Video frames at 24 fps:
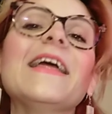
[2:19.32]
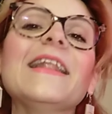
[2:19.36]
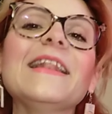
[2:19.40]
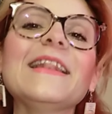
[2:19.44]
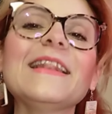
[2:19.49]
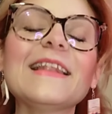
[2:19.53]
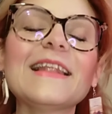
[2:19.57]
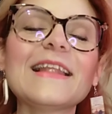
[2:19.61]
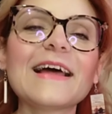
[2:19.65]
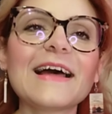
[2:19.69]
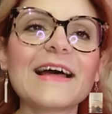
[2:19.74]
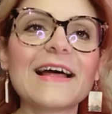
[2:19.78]

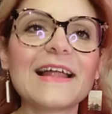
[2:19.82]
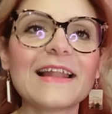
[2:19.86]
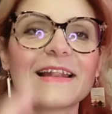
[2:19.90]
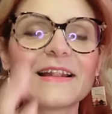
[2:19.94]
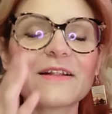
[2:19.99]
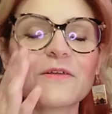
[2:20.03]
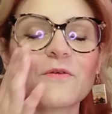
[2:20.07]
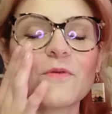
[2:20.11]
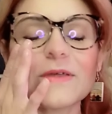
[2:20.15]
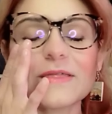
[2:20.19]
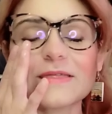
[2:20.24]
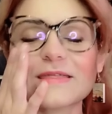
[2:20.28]
La,
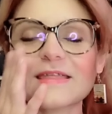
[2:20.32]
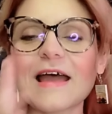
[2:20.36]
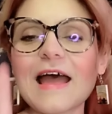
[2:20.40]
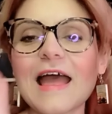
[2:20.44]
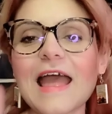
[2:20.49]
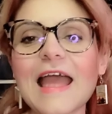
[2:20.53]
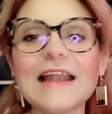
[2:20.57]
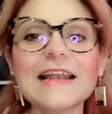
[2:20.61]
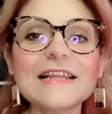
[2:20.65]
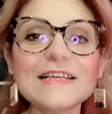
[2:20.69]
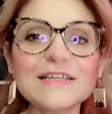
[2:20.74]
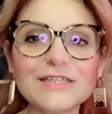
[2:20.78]
questa
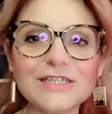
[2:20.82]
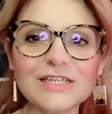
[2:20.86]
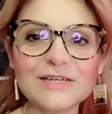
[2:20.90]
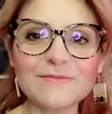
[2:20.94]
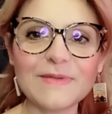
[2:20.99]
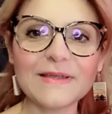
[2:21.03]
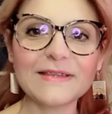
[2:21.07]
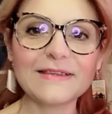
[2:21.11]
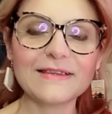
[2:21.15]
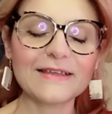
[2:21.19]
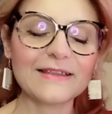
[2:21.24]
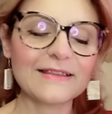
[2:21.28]
è
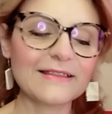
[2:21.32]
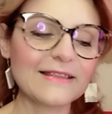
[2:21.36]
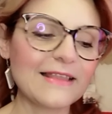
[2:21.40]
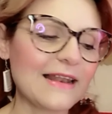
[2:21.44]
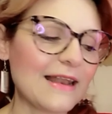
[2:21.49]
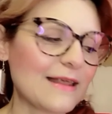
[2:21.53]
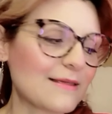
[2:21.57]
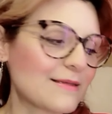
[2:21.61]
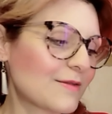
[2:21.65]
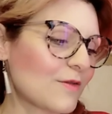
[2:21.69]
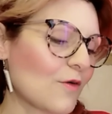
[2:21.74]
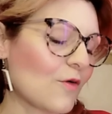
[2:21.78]
l'incipit
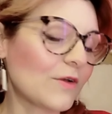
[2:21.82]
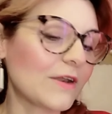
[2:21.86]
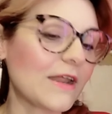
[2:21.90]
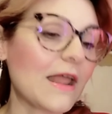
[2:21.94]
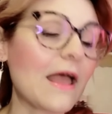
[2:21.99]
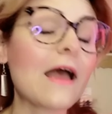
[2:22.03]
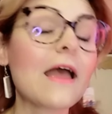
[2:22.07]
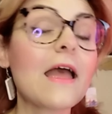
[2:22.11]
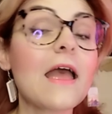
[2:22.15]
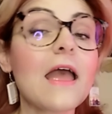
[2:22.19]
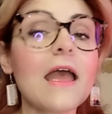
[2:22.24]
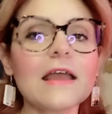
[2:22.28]
della
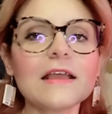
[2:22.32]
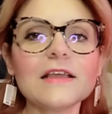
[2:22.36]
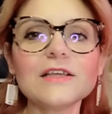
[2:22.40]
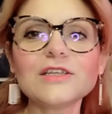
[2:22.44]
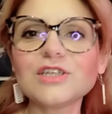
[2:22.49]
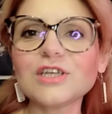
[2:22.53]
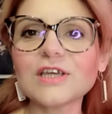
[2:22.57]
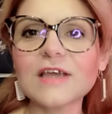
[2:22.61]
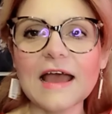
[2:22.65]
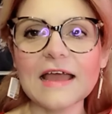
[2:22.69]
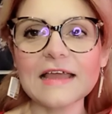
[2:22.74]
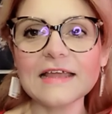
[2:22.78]
storia.
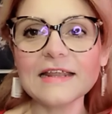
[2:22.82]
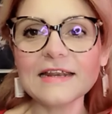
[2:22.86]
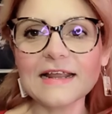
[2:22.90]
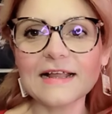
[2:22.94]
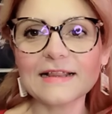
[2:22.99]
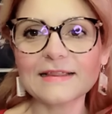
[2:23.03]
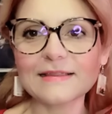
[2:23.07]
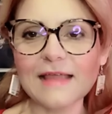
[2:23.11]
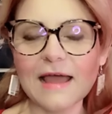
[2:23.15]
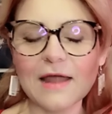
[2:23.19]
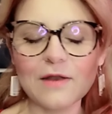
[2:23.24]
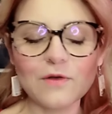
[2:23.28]
Ichiga in
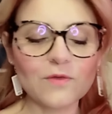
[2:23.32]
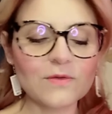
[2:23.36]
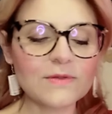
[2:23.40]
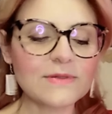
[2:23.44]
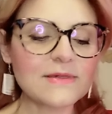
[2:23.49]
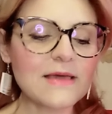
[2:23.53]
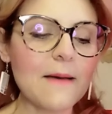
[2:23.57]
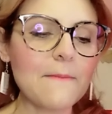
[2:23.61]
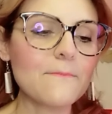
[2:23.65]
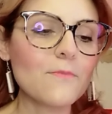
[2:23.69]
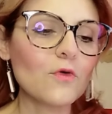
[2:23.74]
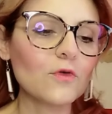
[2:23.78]
realtà non
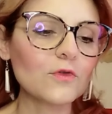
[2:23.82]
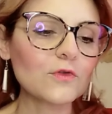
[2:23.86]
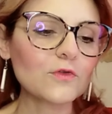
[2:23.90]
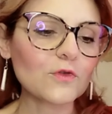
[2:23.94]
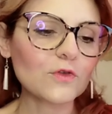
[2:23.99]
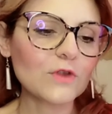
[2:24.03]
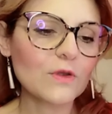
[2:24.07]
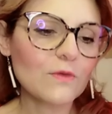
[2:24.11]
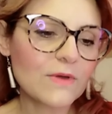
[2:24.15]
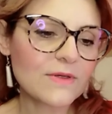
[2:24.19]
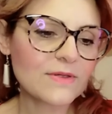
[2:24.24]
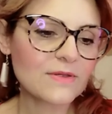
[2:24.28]
sa molto
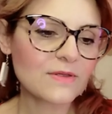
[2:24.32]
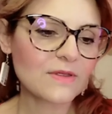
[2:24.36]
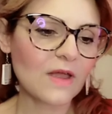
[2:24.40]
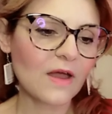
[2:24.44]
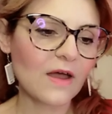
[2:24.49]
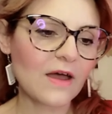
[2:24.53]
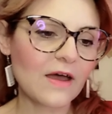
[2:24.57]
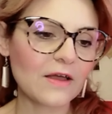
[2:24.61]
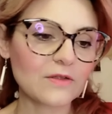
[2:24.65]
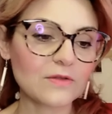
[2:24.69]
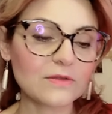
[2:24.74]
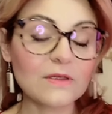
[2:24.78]
di
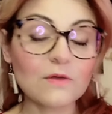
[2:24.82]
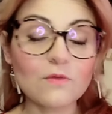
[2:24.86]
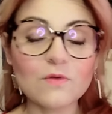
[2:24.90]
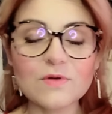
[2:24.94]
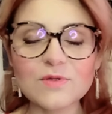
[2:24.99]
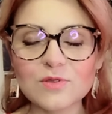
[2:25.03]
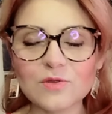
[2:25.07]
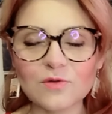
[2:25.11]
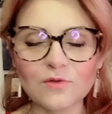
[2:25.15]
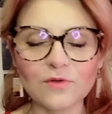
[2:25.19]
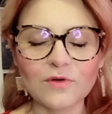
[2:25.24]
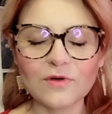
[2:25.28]
questa, di,
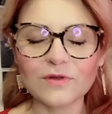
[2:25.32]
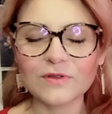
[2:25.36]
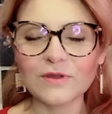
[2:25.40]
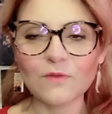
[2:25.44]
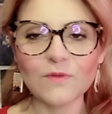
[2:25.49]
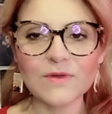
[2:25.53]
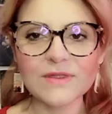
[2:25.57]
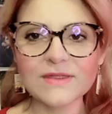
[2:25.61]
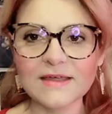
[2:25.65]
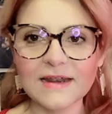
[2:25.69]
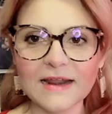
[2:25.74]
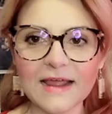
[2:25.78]
questo, di
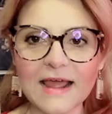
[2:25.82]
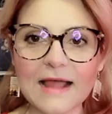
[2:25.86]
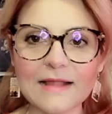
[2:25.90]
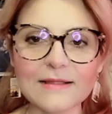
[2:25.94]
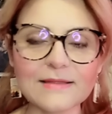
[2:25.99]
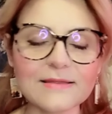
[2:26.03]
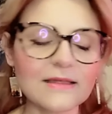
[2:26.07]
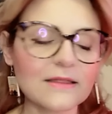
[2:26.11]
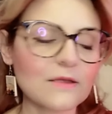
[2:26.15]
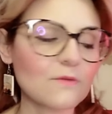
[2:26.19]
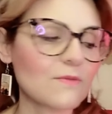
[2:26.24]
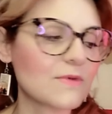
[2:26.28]
questa
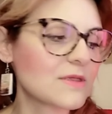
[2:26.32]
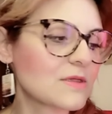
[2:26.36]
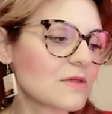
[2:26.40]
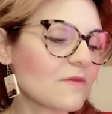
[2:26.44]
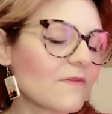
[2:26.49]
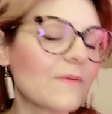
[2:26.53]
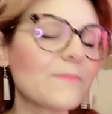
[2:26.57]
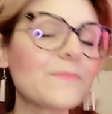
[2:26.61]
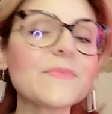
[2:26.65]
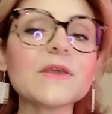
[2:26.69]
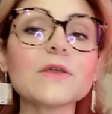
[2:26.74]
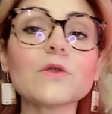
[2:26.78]
ragazza, di questo
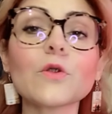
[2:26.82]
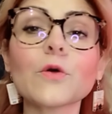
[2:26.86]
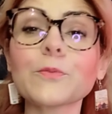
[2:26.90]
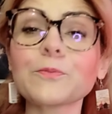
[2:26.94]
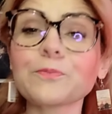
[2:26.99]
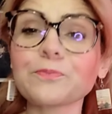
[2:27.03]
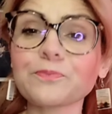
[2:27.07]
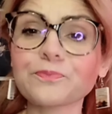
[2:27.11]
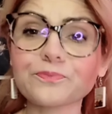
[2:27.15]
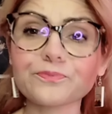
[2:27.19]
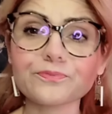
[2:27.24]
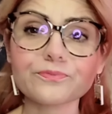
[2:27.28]
vampiro,